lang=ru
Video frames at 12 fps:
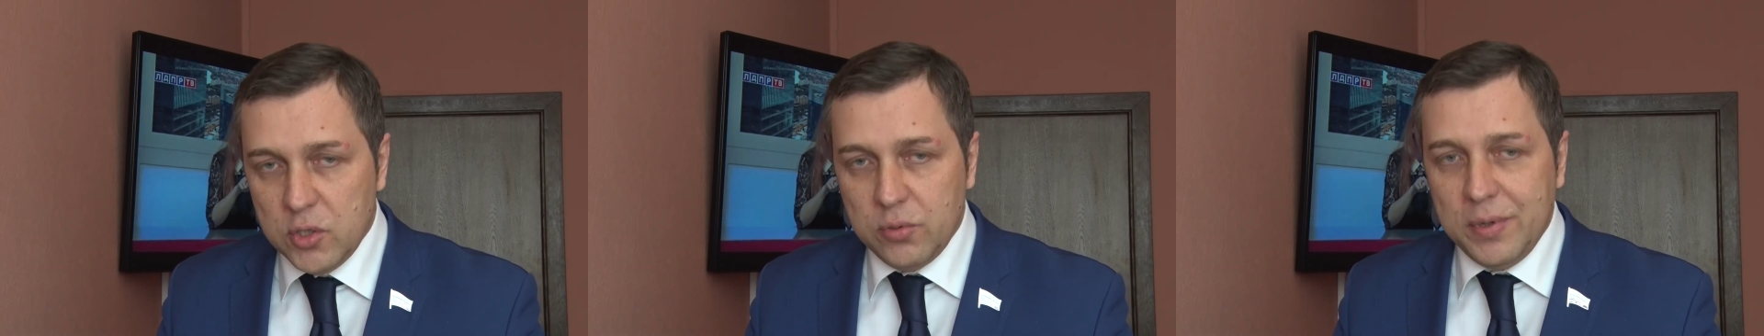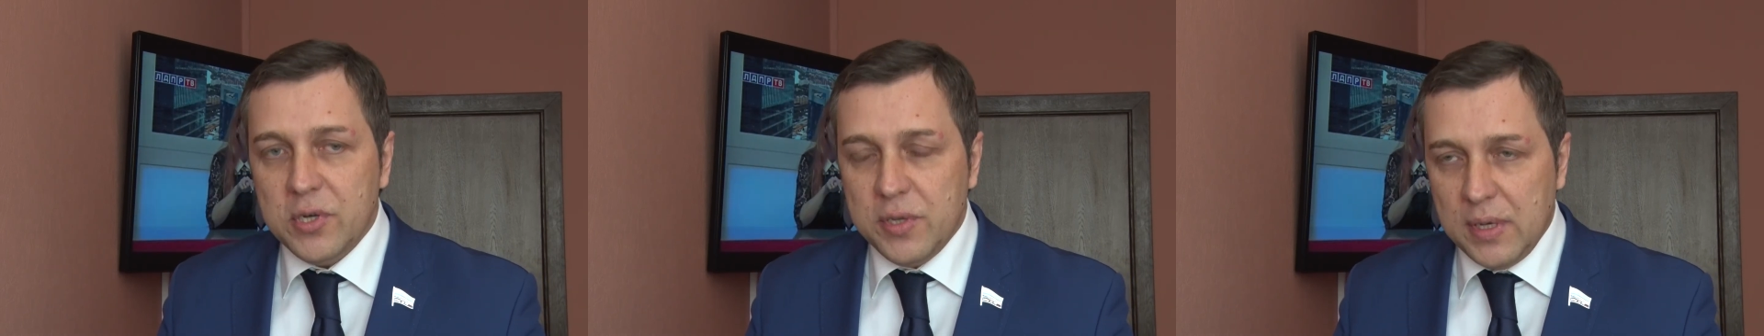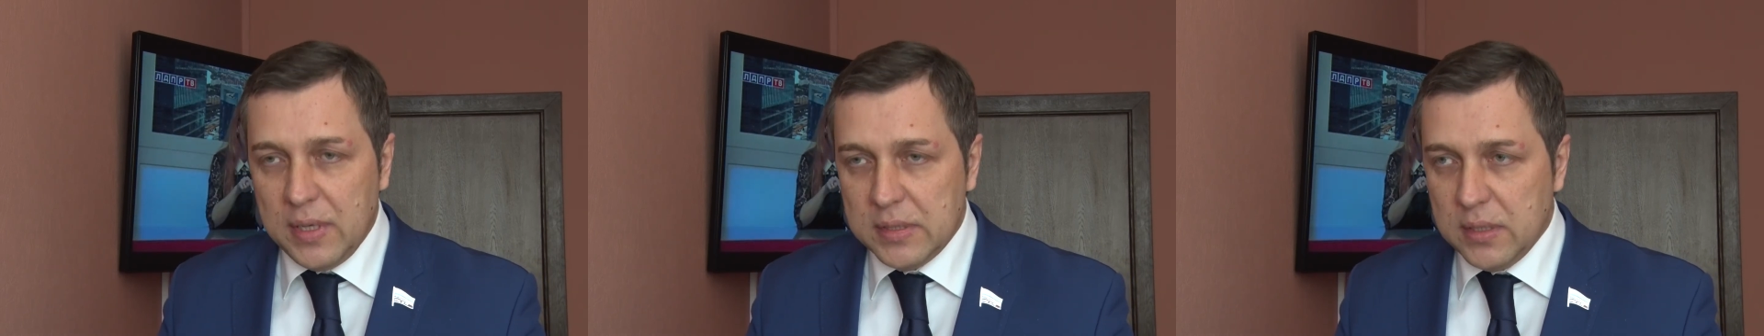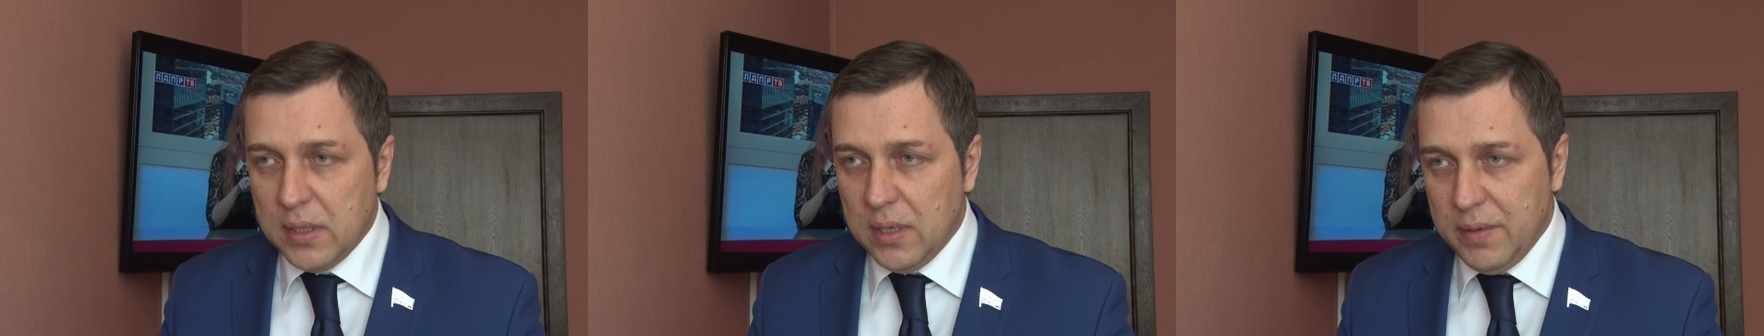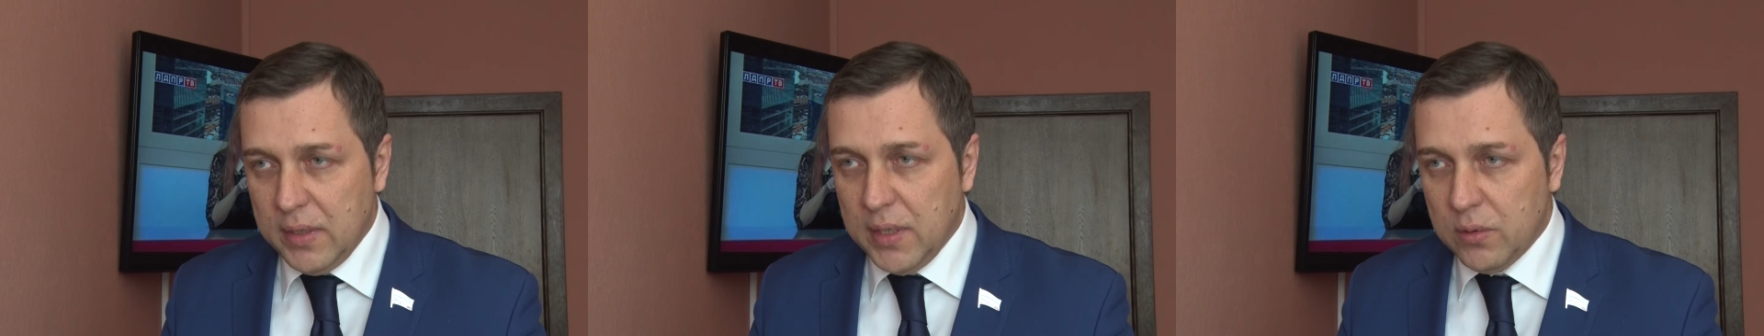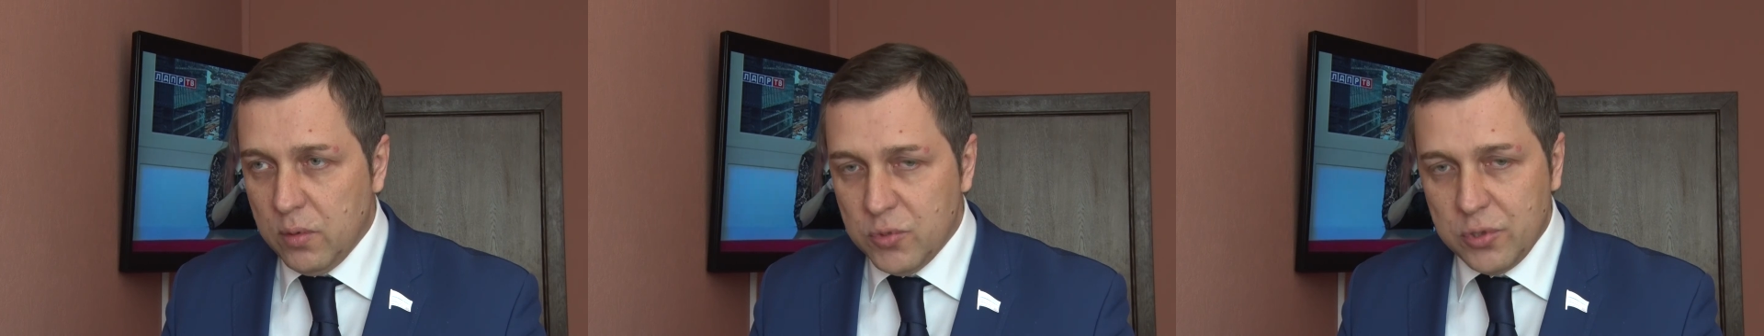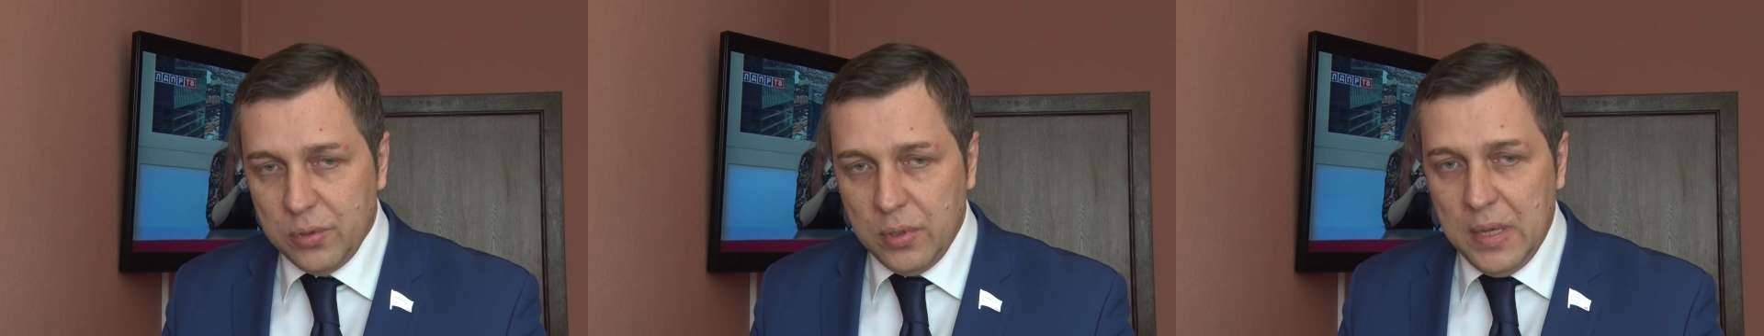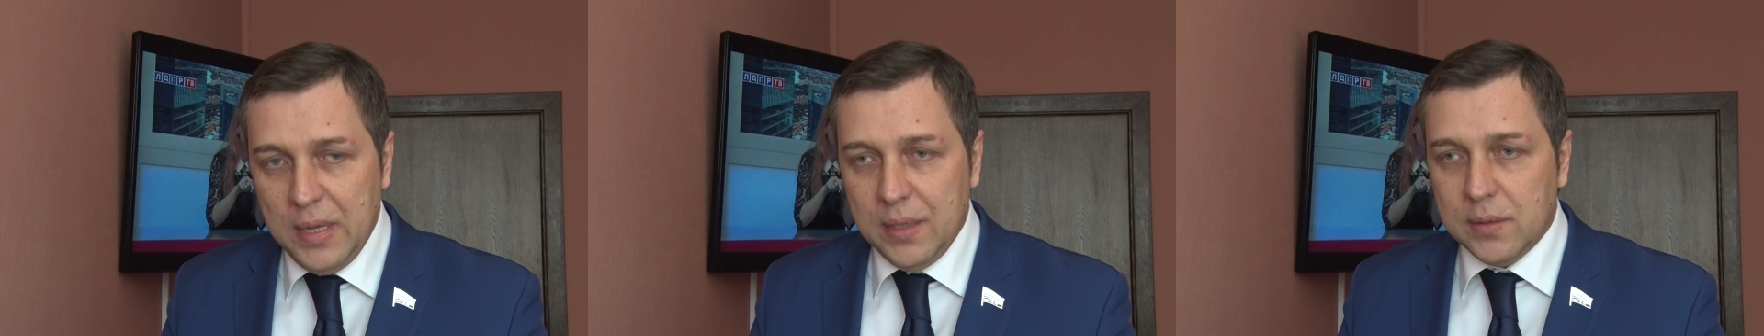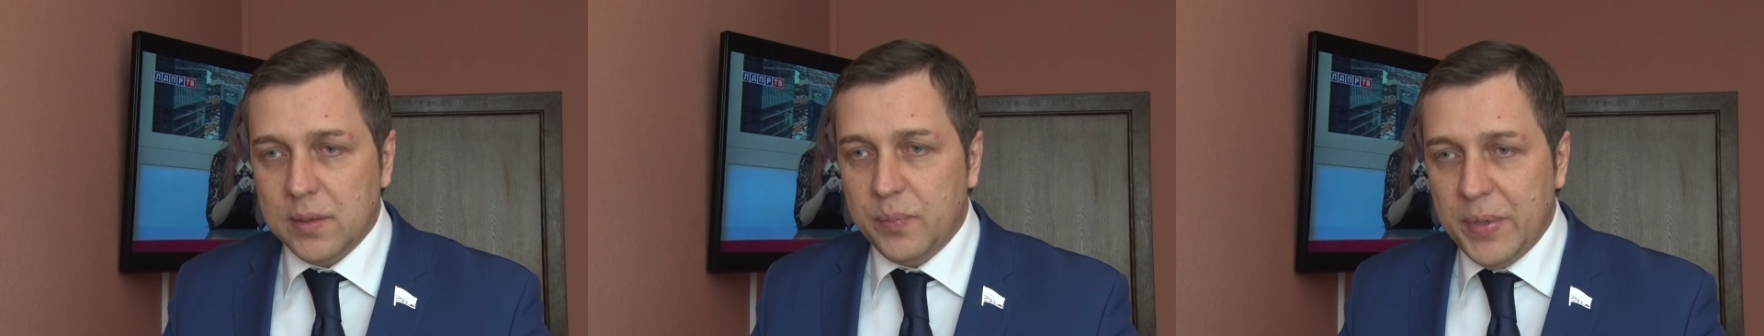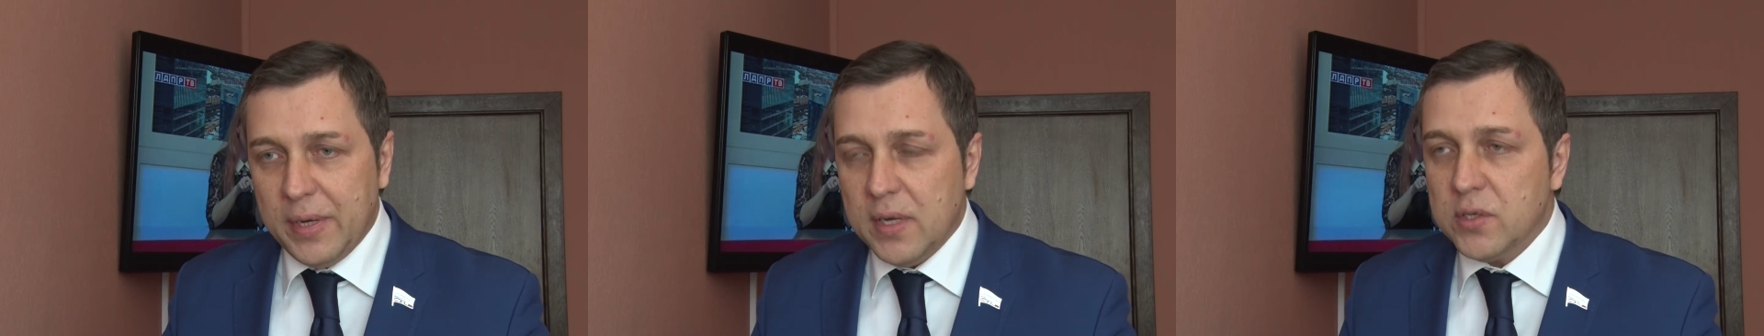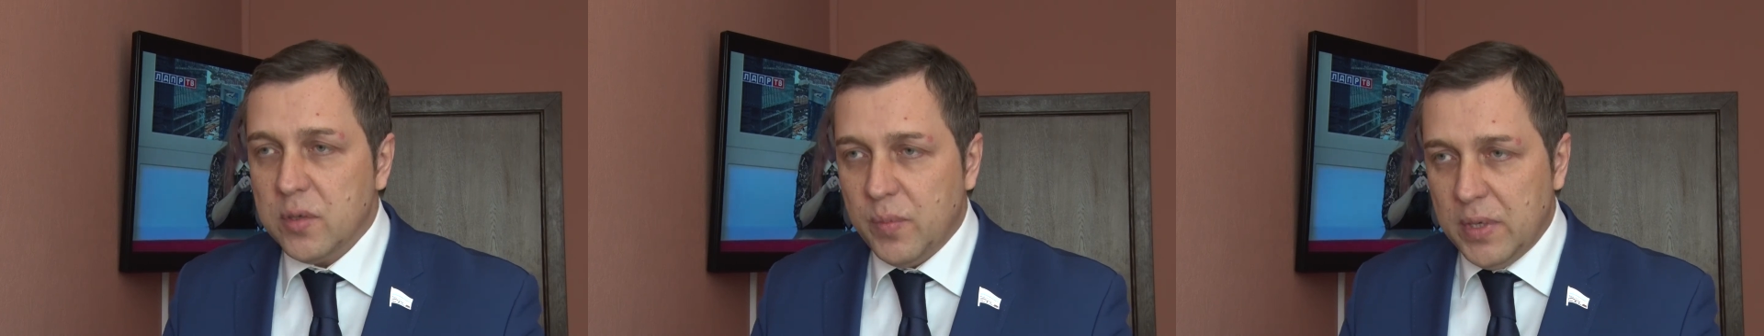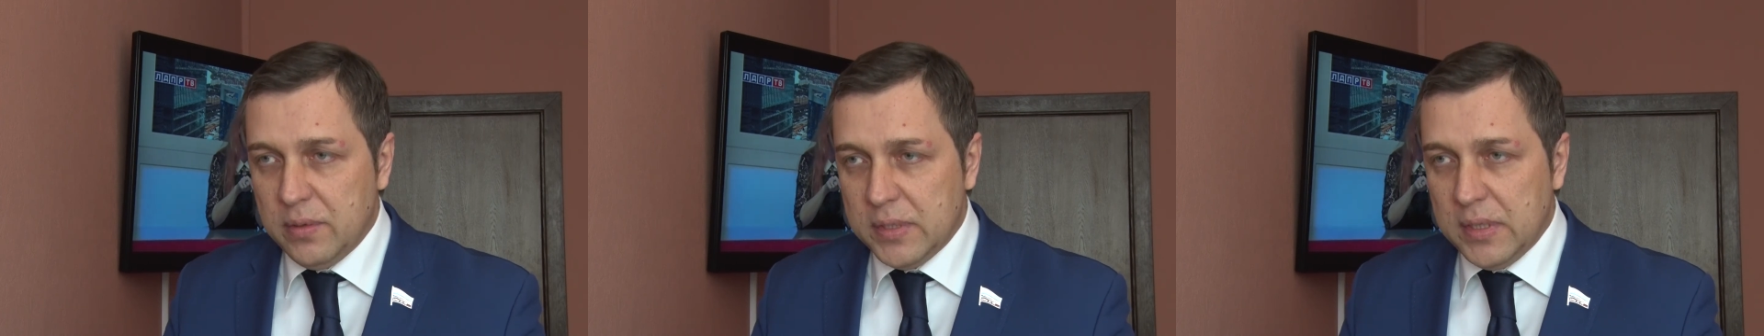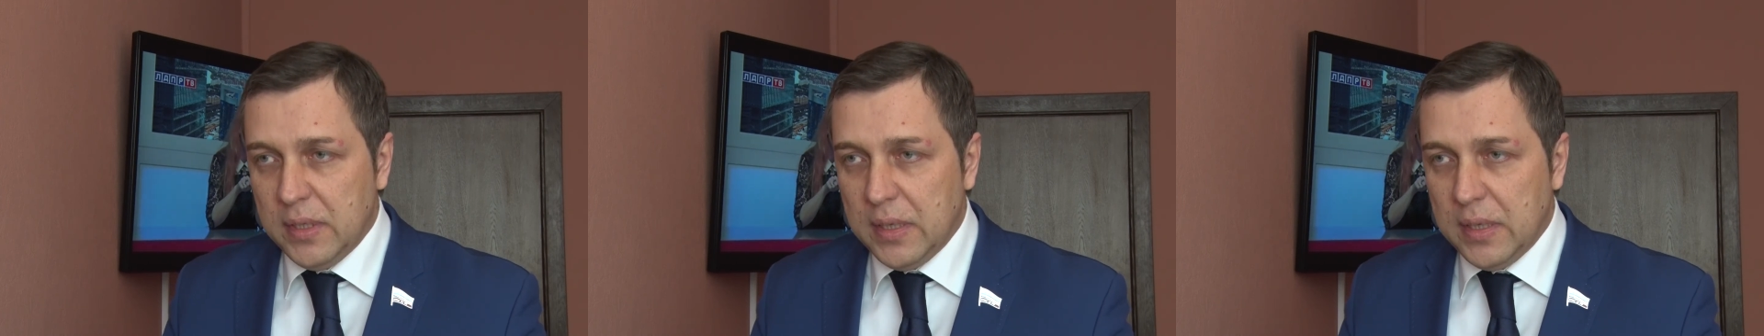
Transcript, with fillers: что лишний раз говорит о том, что ЛДПР не ошибалась,